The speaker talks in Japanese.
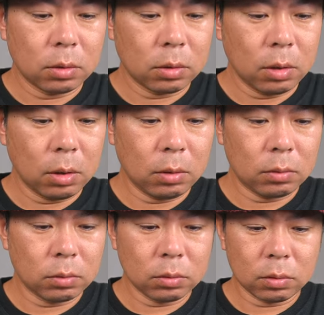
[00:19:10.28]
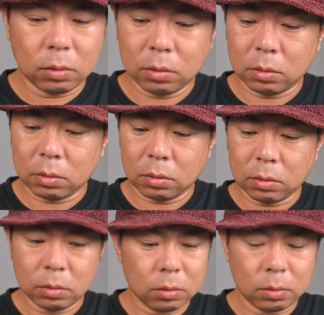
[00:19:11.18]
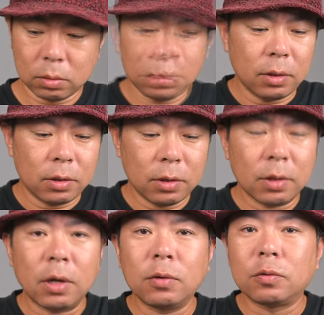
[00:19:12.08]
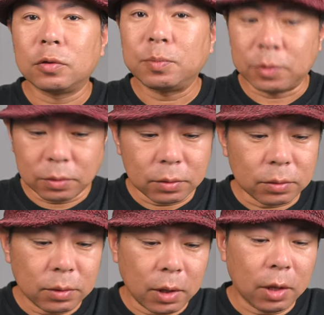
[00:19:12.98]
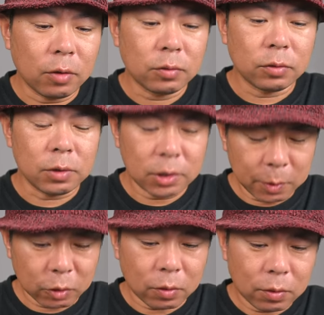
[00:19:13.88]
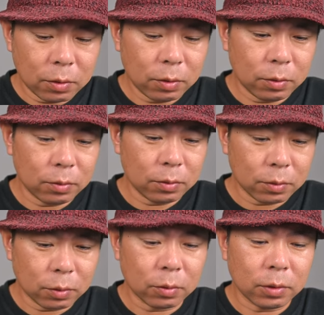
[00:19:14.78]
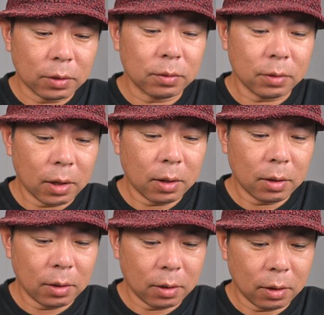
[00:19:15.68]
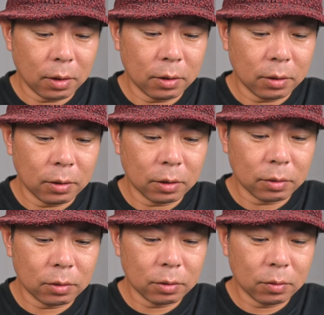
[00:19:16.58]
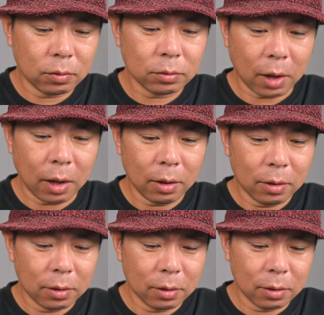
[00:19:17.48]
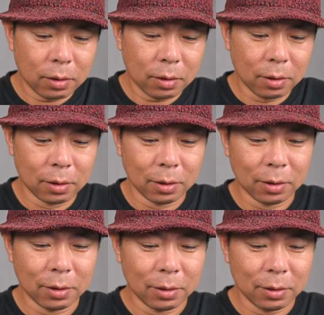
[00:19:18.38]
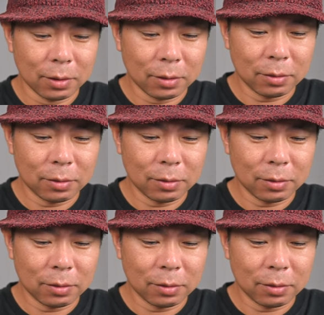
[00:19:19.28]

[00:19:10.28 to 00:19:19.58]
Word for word: でいくと1時間50分、え41秒ということですね。はい。いや、すごくない